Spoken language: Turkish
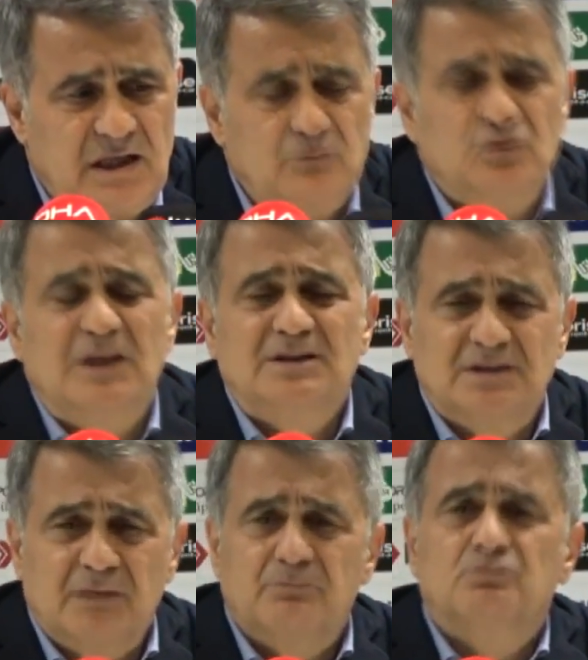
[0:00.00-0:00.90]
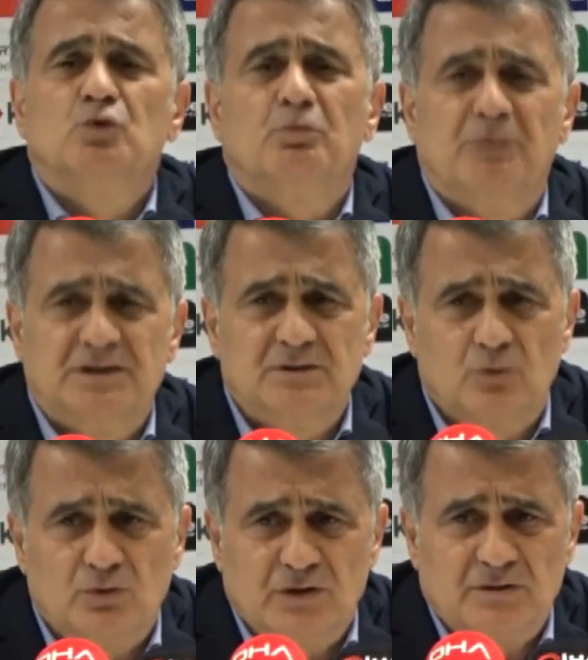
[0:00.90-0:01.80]
Yani düzeltecek çok basit
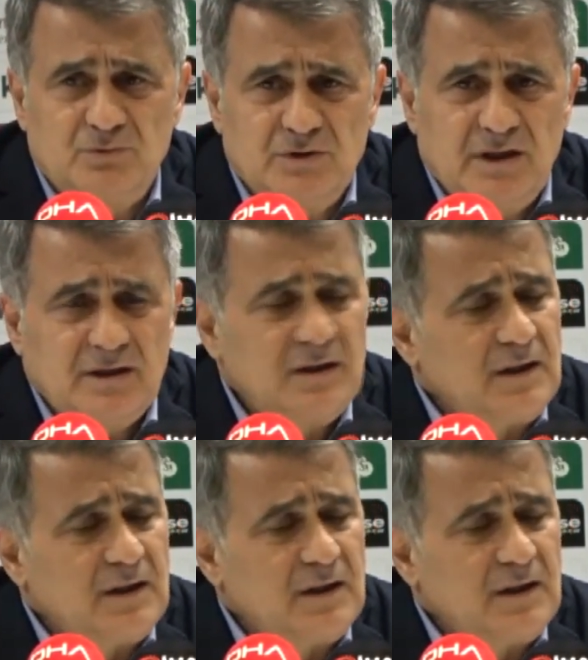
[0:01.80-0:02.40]
konular bunlar.